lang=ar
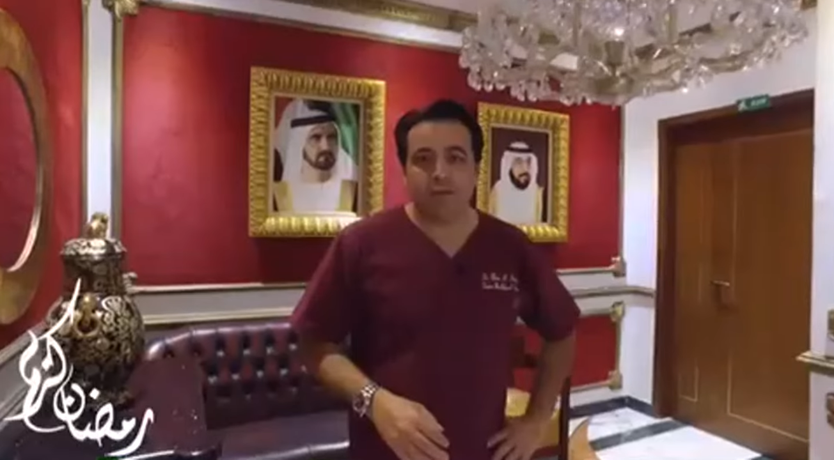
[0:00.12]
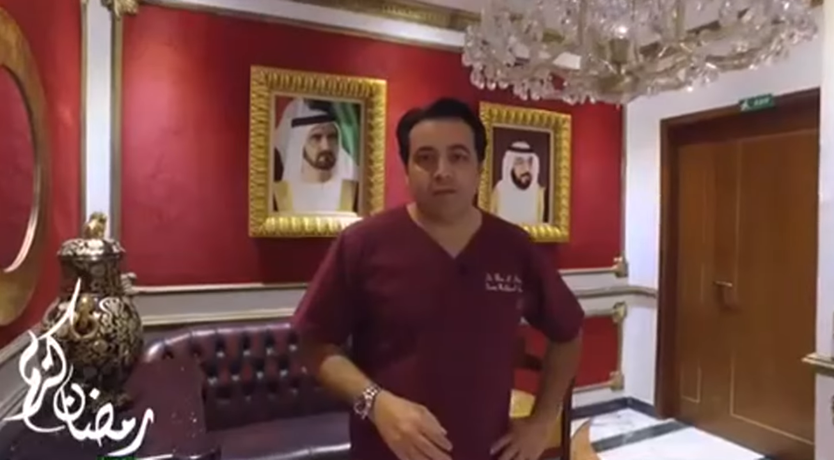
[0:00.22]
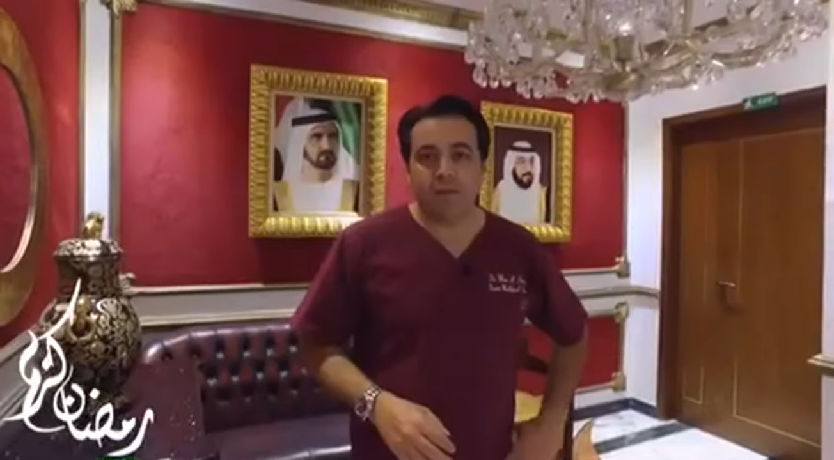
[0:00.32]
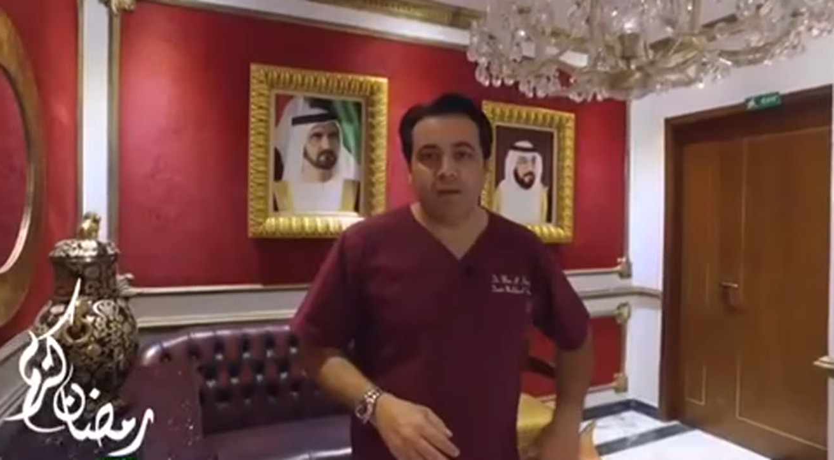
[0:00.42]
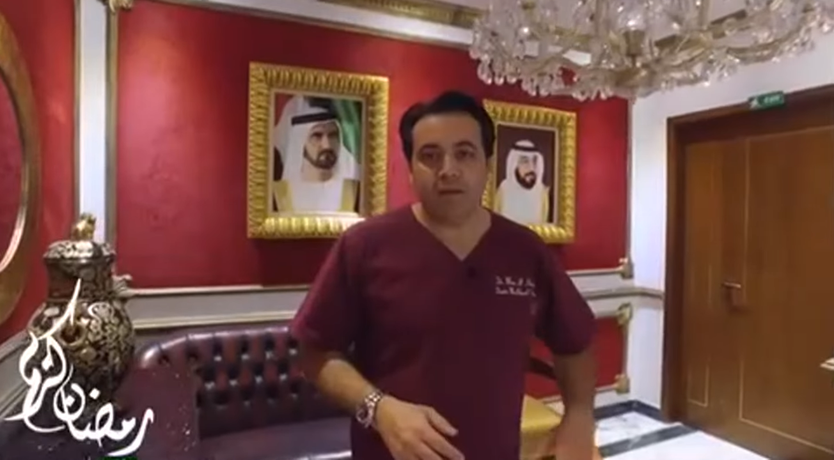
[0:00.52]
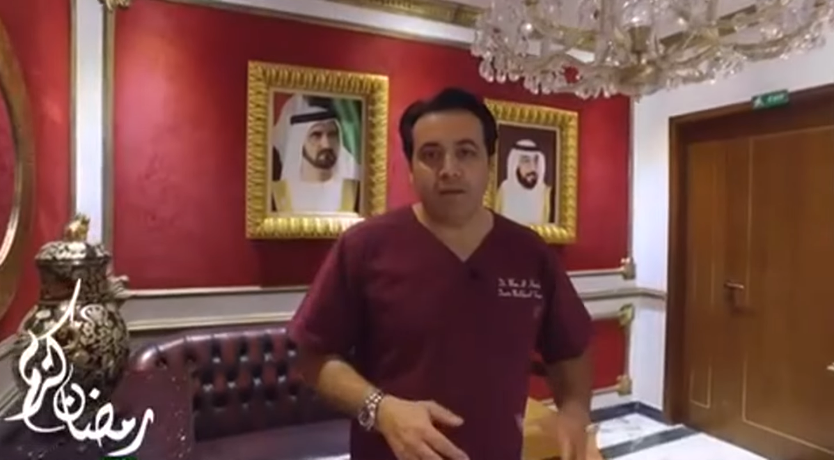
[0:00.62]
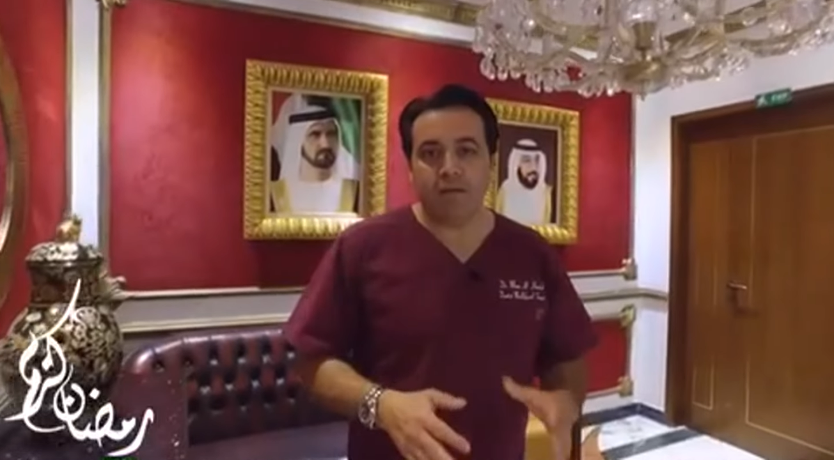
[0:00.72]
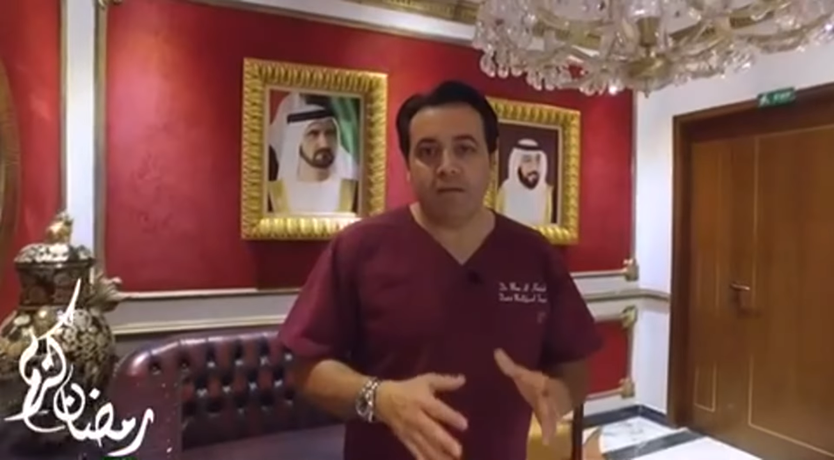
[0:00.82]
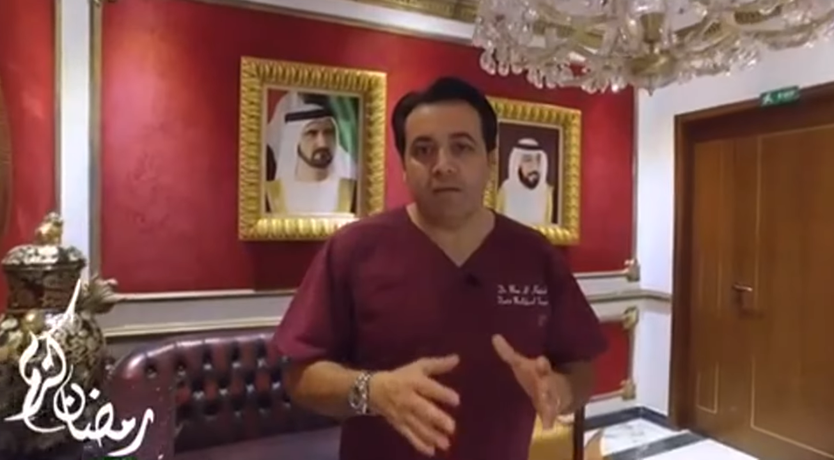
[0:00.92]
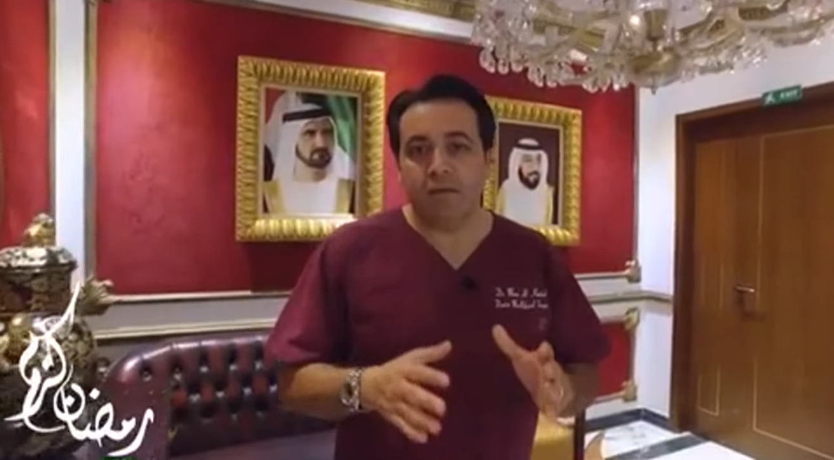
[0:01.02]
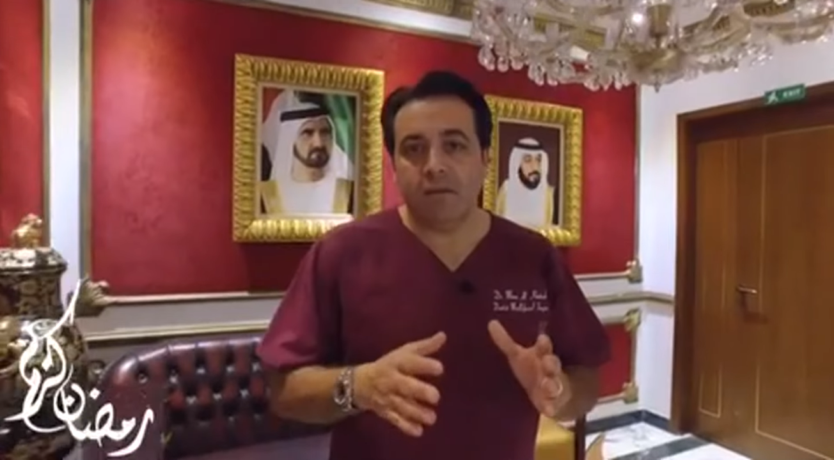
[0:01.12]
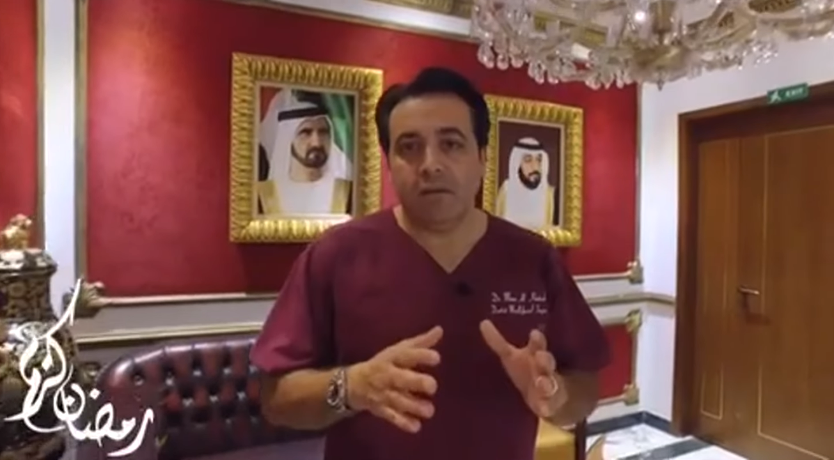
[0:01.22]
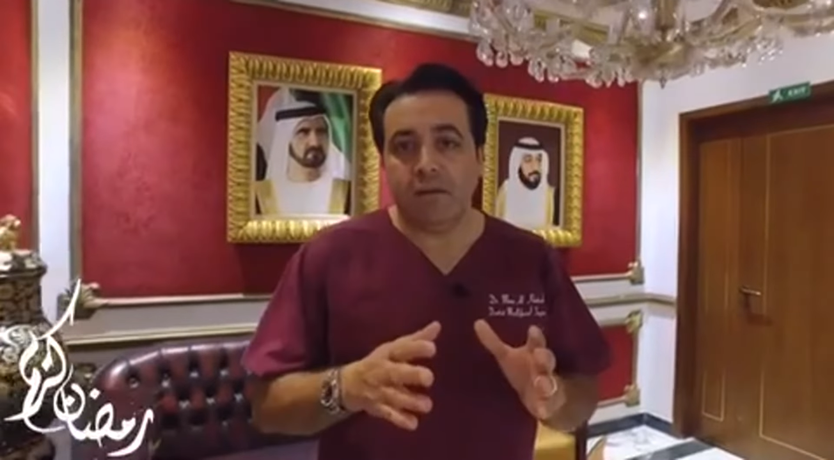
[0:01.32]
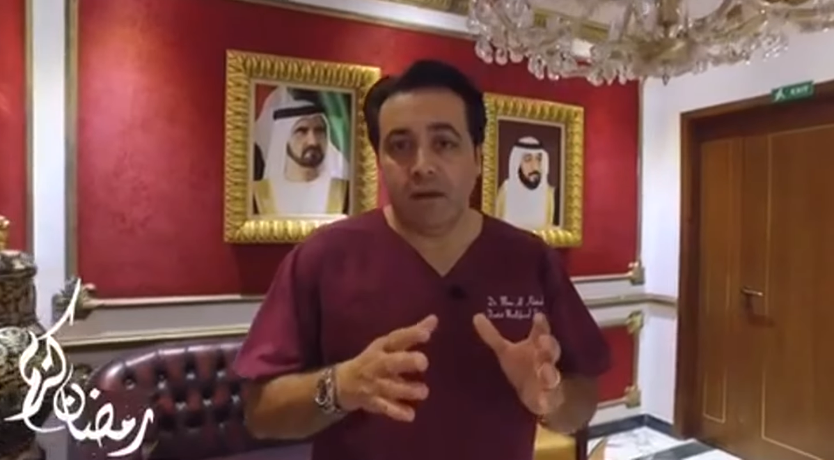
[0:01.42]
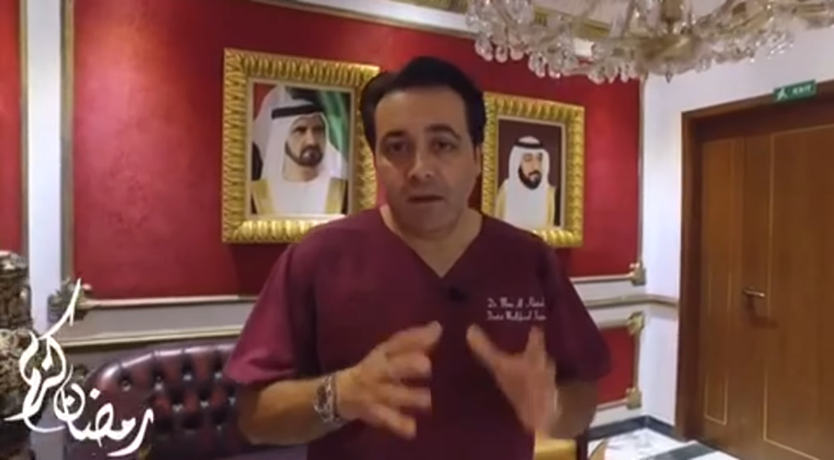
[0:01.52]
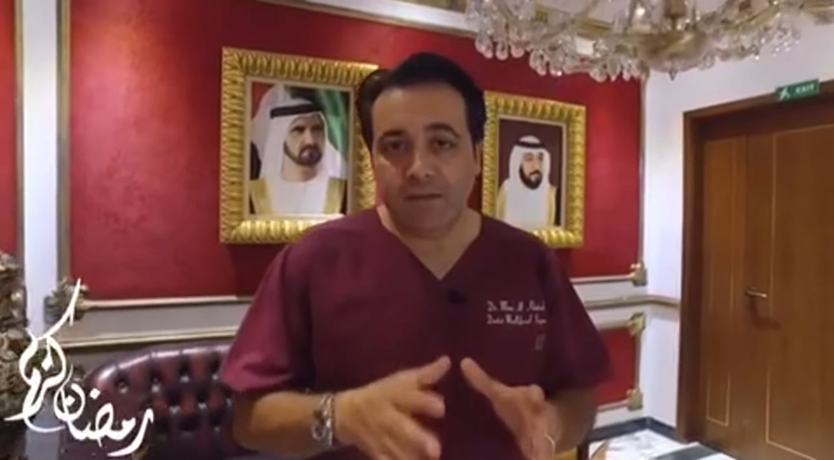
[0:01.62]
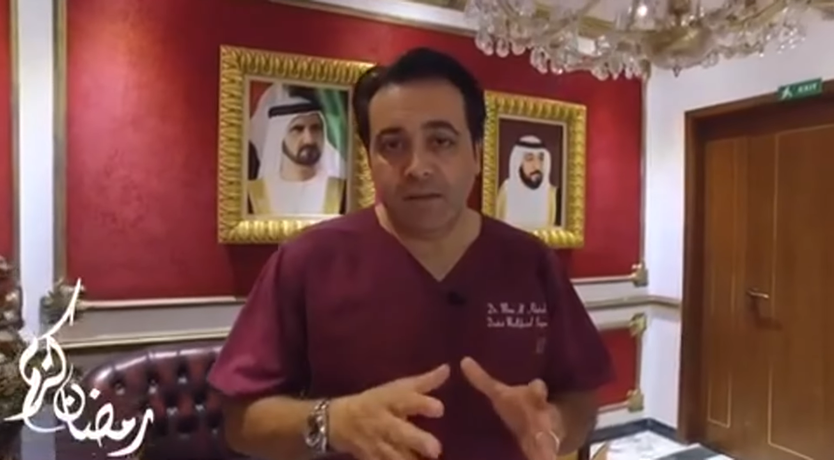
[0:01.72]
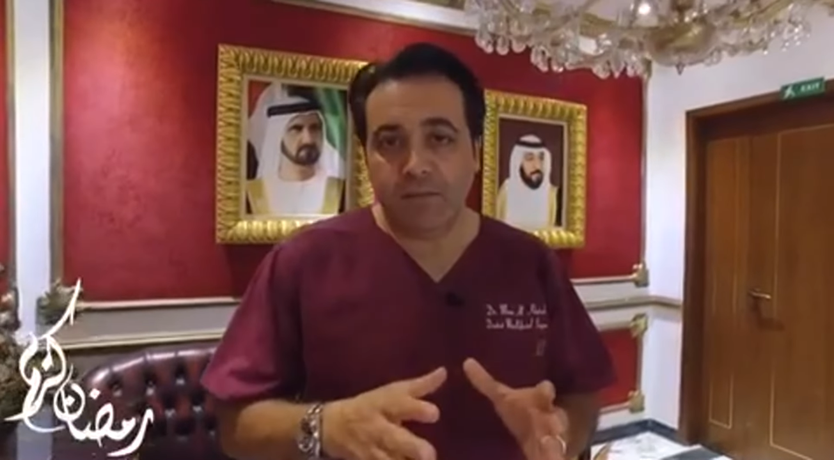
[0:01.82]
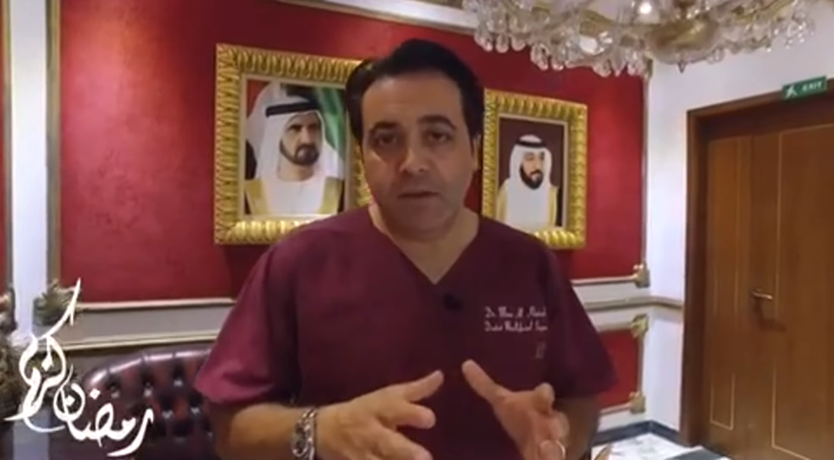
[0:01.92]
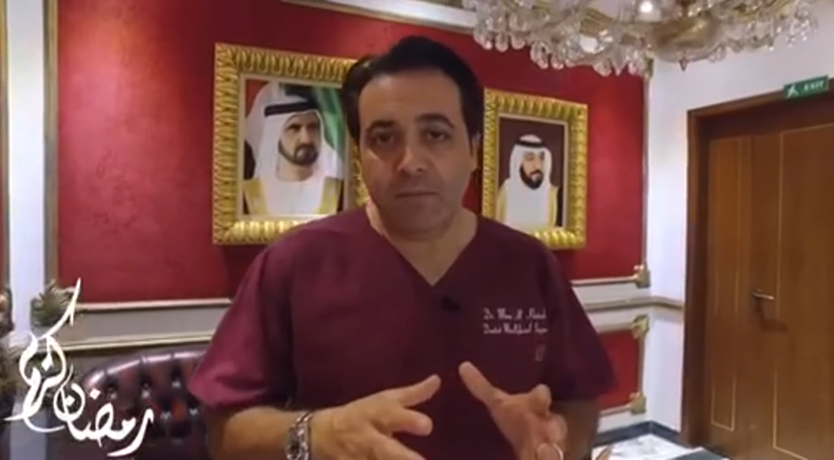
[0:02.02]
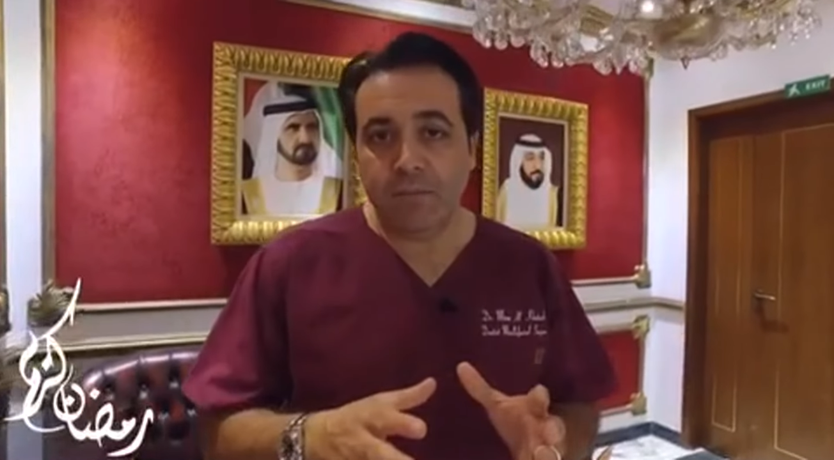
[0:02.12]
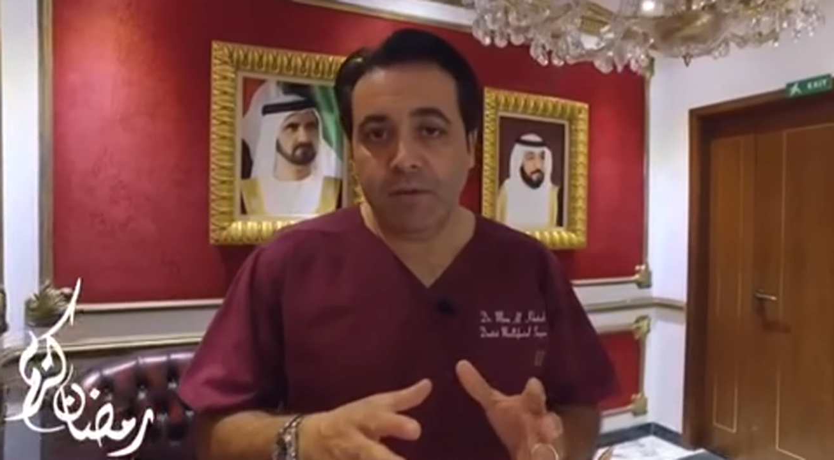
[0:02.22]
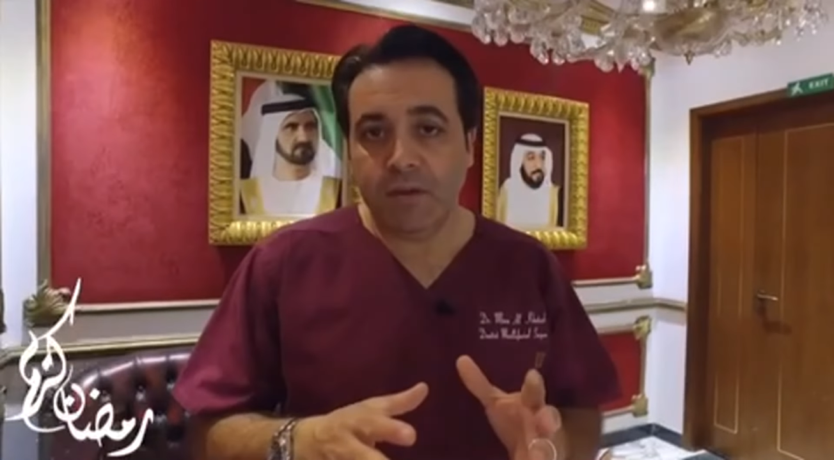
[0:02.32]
آه، طبعا آه، رائحه الفم